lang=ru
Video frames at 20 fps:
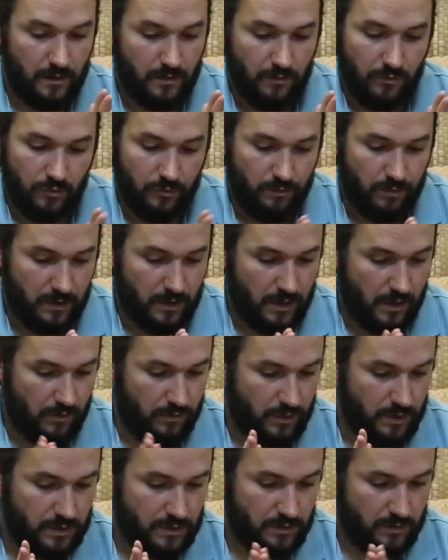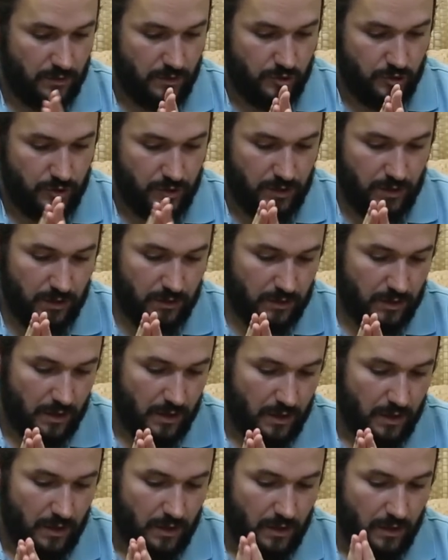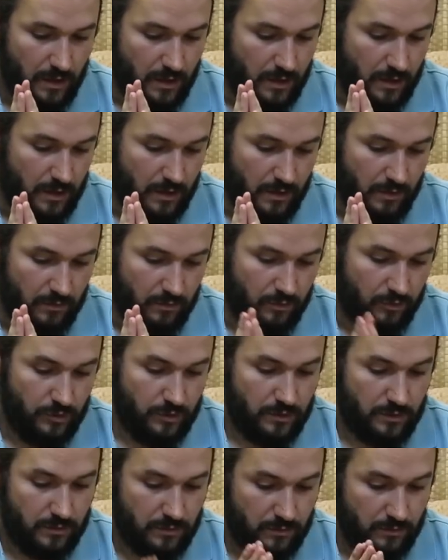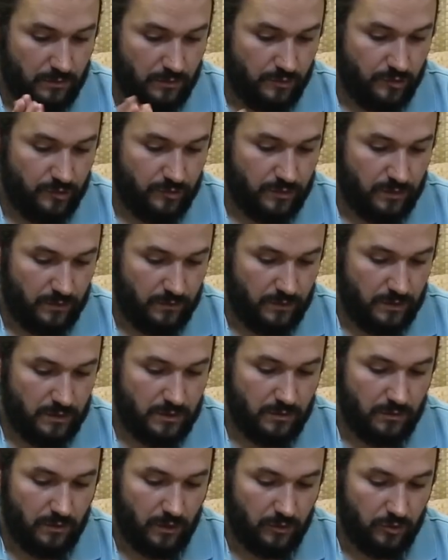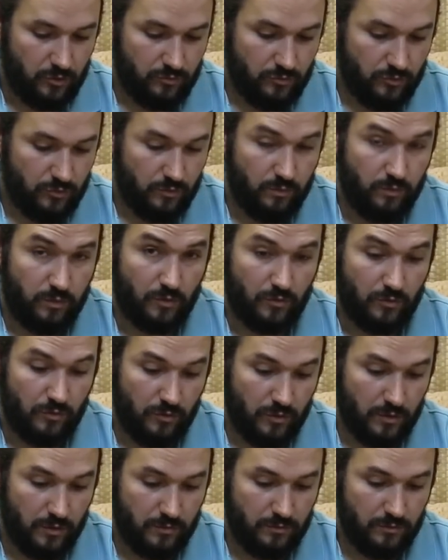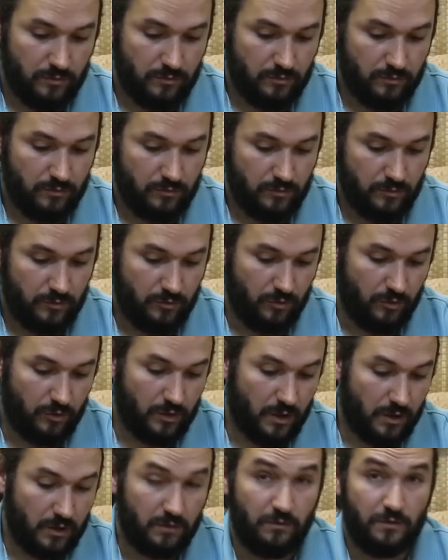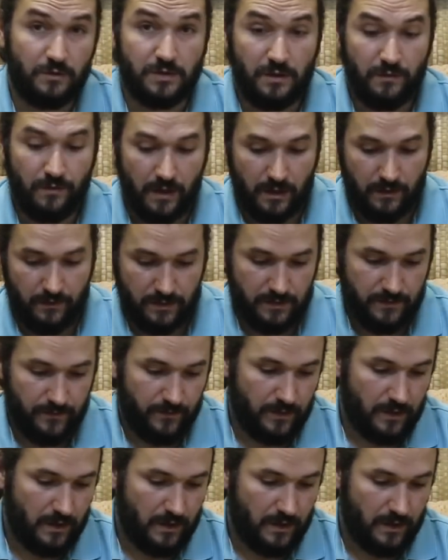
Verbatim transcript: вот пока у нас ее еще нет, а, будет, в общем-то, видео, я думаю, про то, как его заваривать.